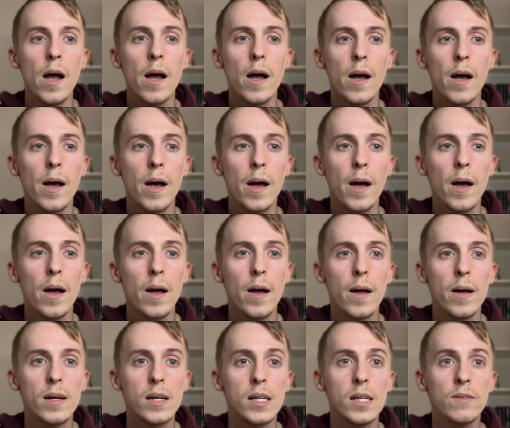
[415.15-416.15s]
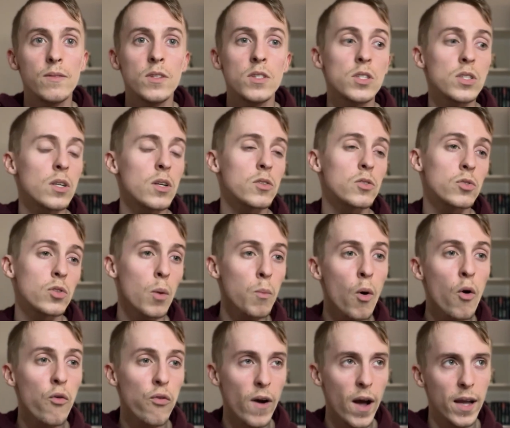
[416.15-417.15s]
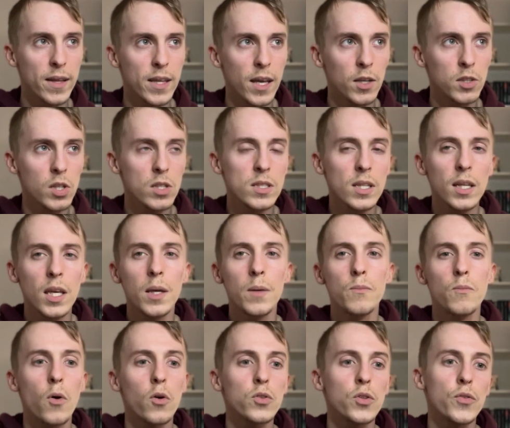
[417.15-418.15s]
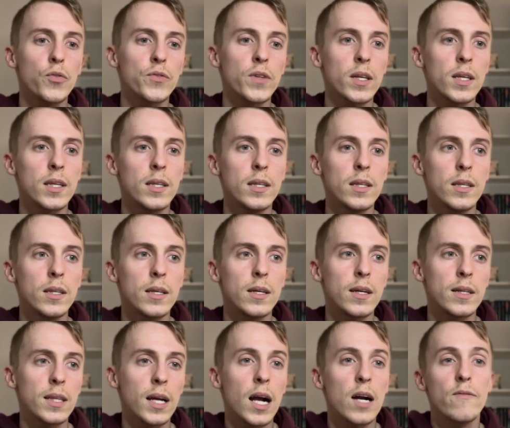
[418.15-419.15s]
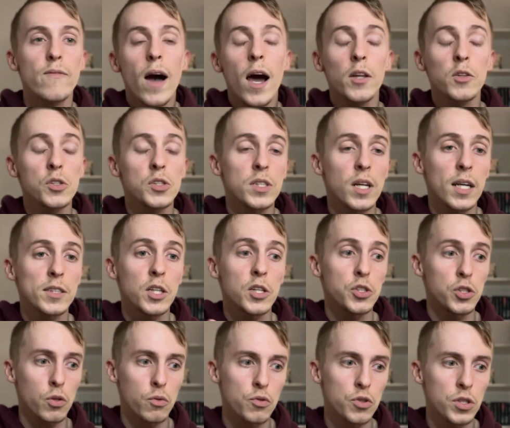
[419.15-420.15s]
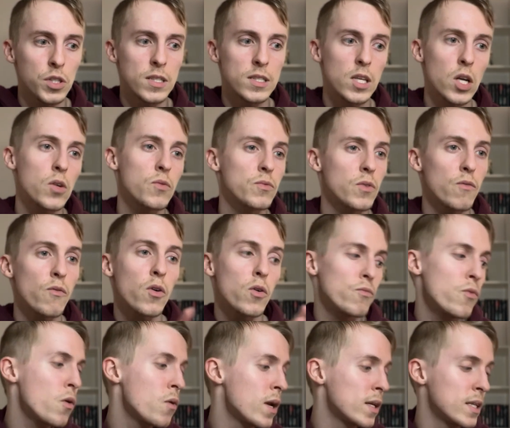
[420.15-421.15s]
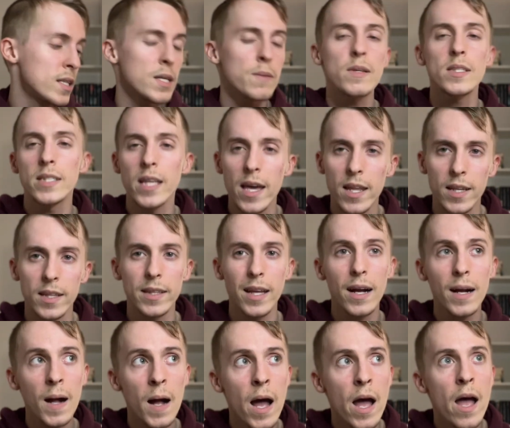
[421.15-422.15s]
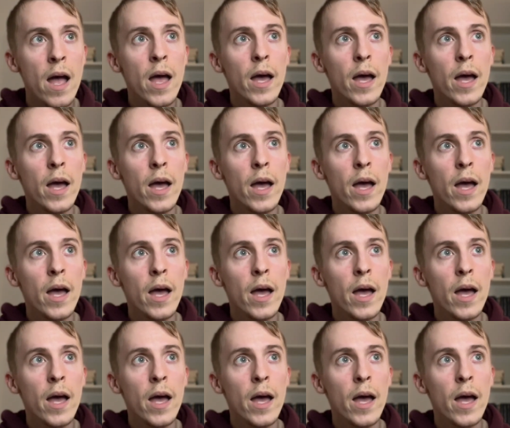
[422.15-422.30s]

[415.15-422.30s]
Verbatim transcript: E, więc to było fajne i to jest taki motyw, taki, e, taka wartość taka tej książki, zarówno w ogóle tej całej serii, tak?